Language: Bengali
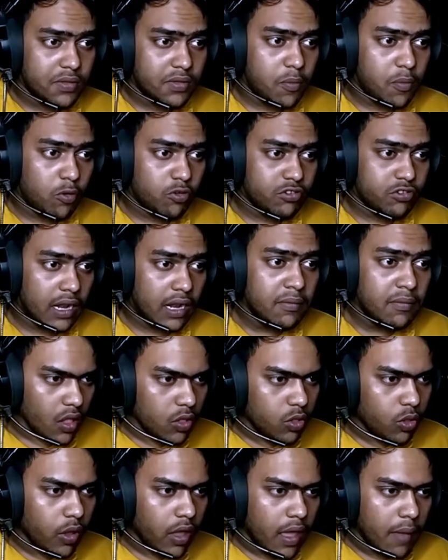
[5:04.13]
পৌঁছলাম তো
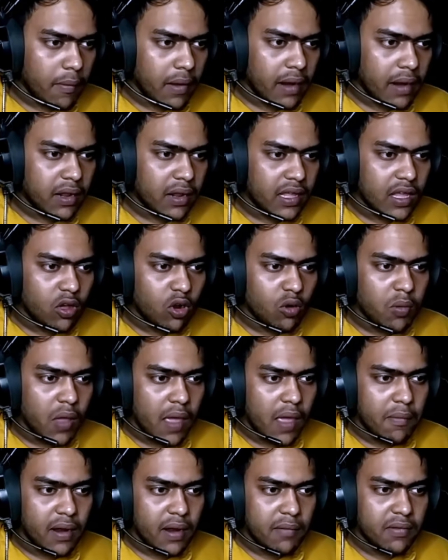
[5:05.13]
এবার আমরা কি করব
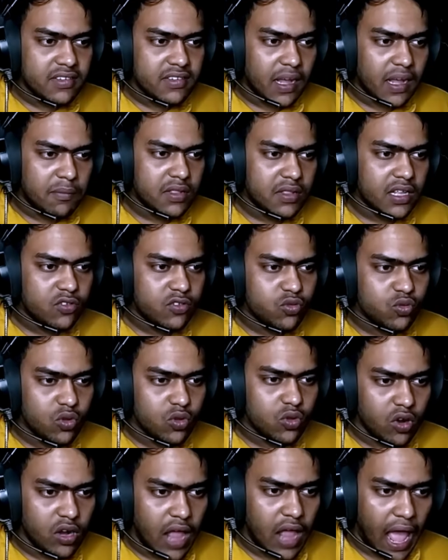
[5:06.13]
এবার আমরা সামনের দিকে সুন্দর
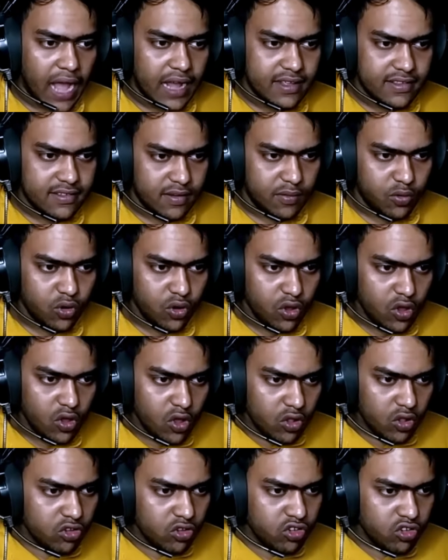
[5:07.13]
করে আগিয়ে যাবো
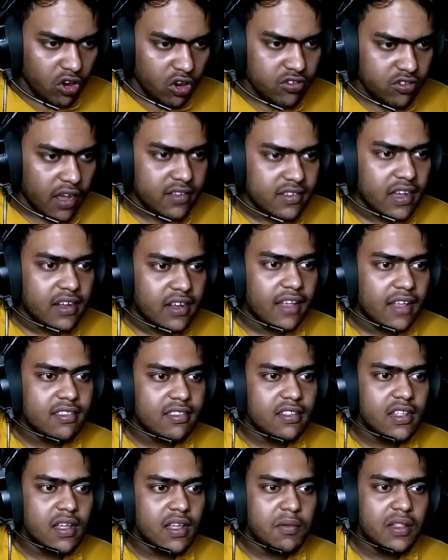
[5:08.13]
তো চলো যাওয়া যাক রাস্তা
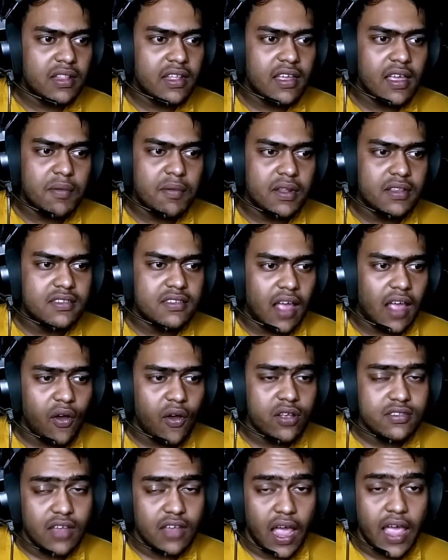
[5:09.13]
দিয়ে আমরা দেখি এবার যাওয়া
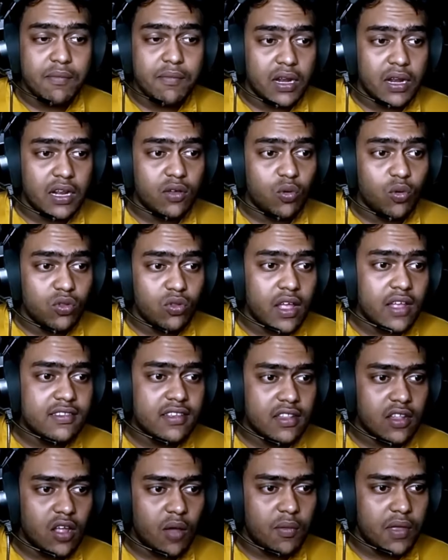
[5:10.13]
যায় মানে কোথায় যেতে
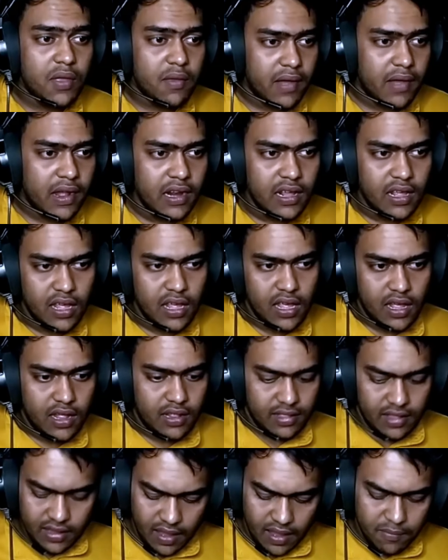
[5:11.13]
হবে এবার
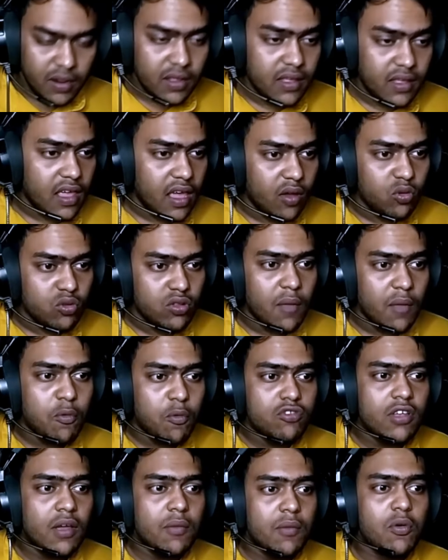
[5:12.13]
দেখি আমরা গিয়ে কোথায়
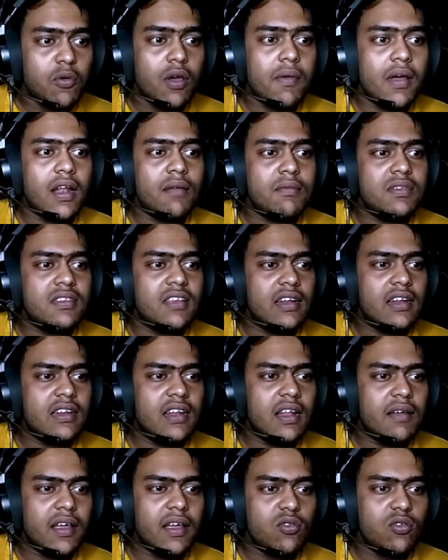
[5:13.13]
পৌঁছাবো এবার আমি জানি না
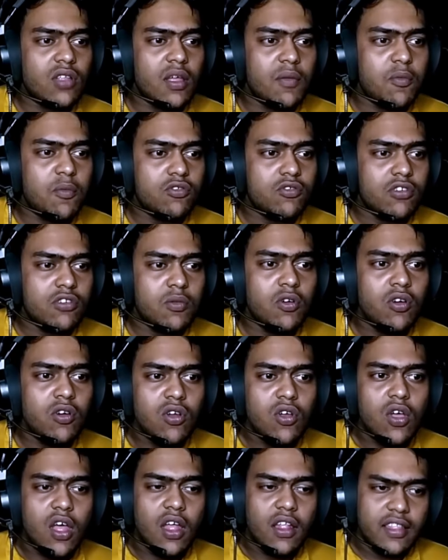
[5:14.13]
ভাই কোথায় পৌঁছাবো
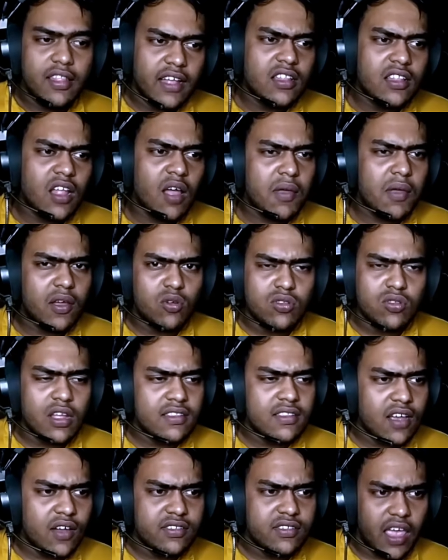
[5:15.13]
দেখতে হবে কোথায়
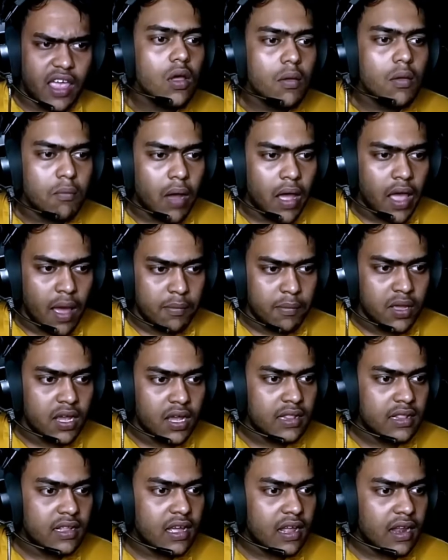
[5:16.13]
যাওয়া যায় ভাই আমি এখান
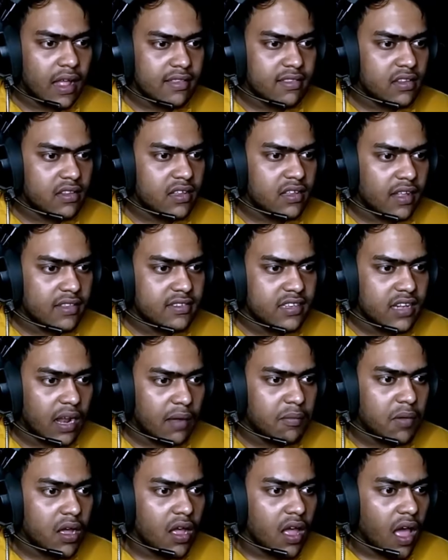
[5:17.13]
থেকে রাস্তা দিয়ে যাচ্ছিলাম
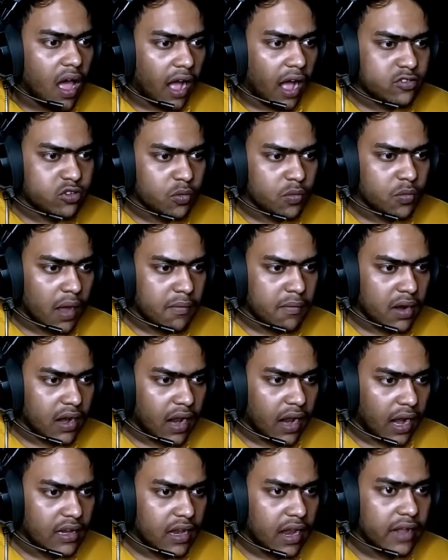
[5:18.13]
আচমকা আমার
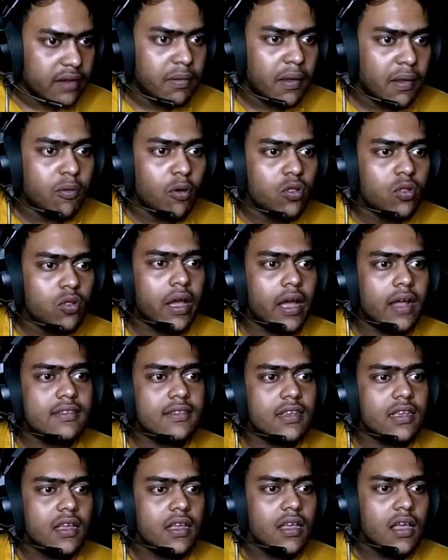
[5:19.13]
গাড়ি লাইট ভাই বন্ধ হয়ে গেছে
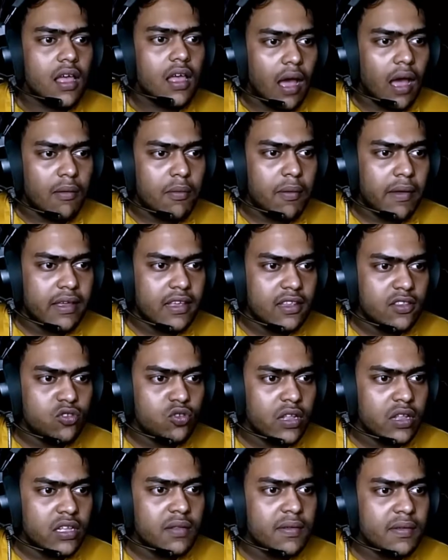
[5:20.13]
আমি ভাই কিচ্ছু
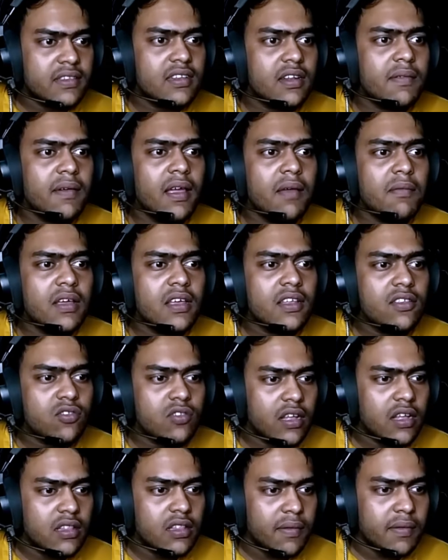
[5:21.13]
দেখতে পাচ্ছি না ভাই আমি কিছু
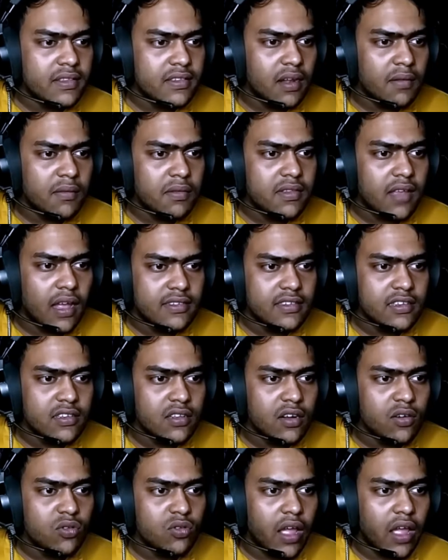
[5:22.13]
দেখতে পাচ্ছি না আমি যাচ্ছি তো
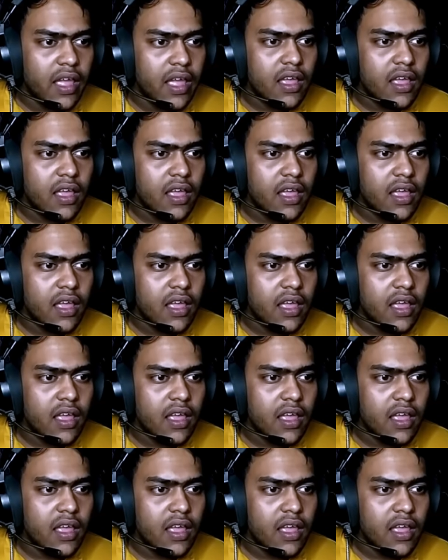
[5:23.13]
কোথায়